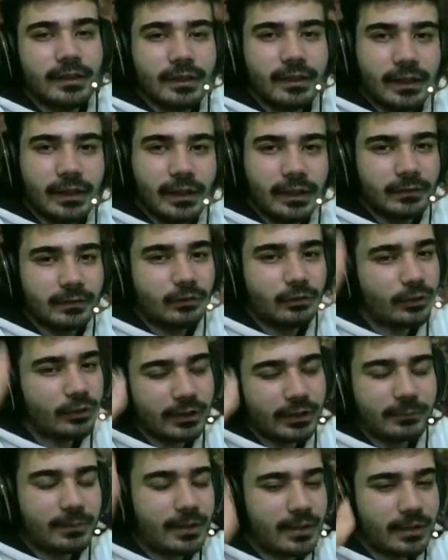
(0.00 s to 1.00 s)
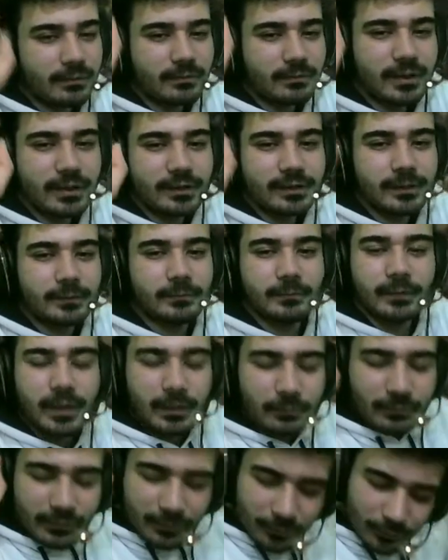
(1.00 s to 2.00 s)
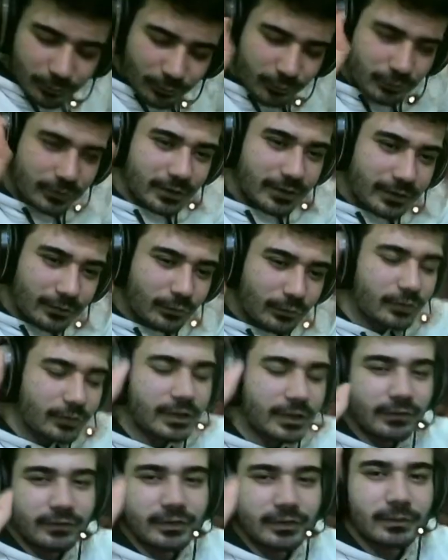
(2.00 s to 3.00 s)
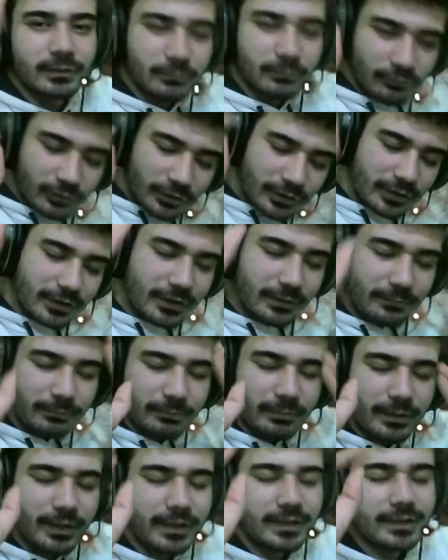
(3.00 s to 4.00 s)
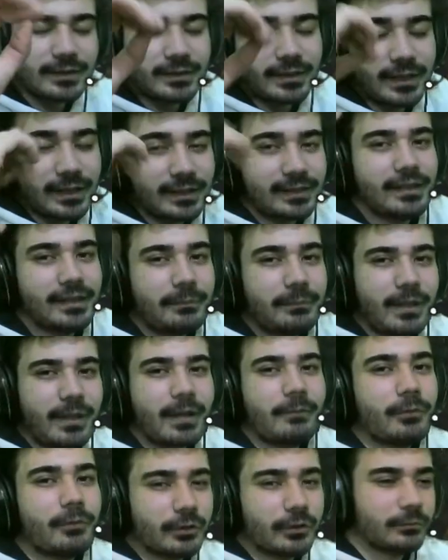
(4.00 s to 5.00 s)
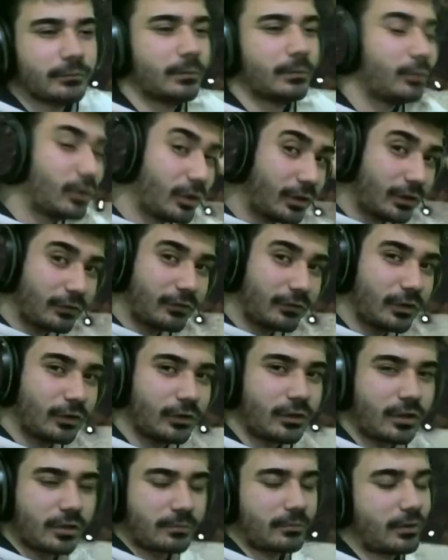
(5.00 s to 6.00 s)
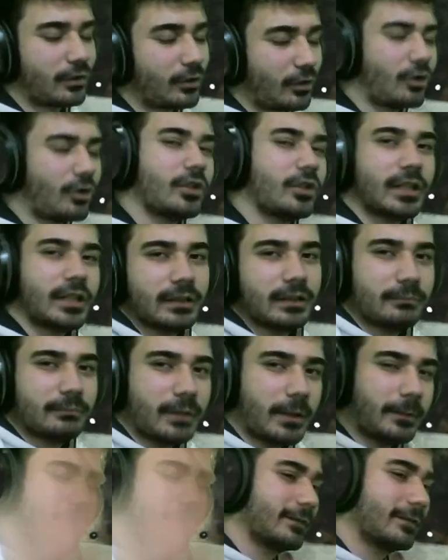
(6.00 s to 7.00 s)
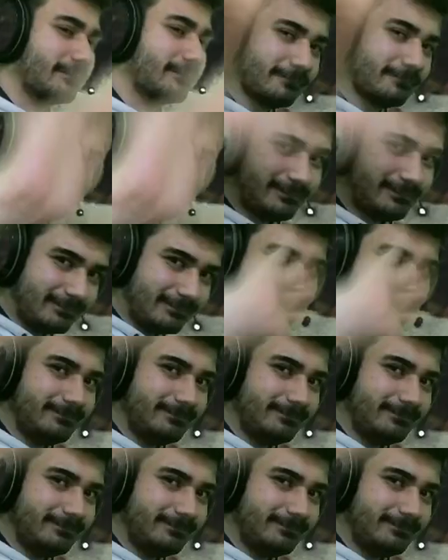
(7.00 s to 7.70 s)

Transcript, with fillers: Yani o kadar başka bir şey istemiyorum. Abone olursanız çok sevinirim. Videoyu da beğendiyseniz beğenmeyi unutmayın. Bir sonraki videoda görüşmek üzere. Hoşçakalın. Bay bay. Hmm.